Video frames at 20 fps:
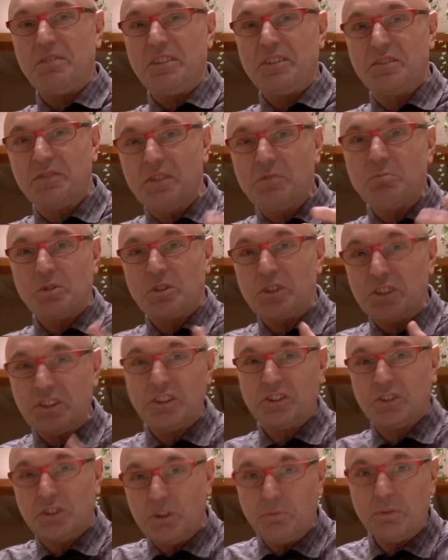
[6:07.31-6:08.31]
więc wy
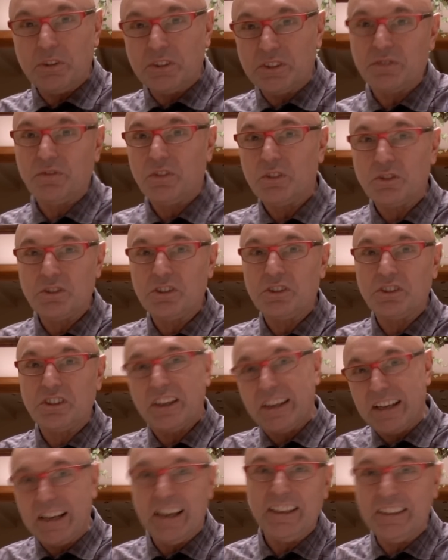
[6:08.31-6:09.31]
możecie sobie stworzyć
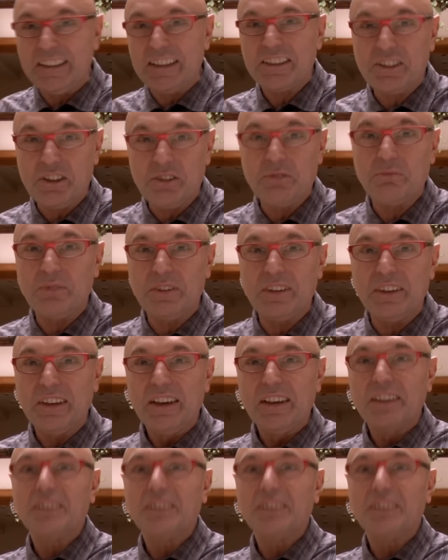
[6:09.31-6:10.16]
raj na ziemi.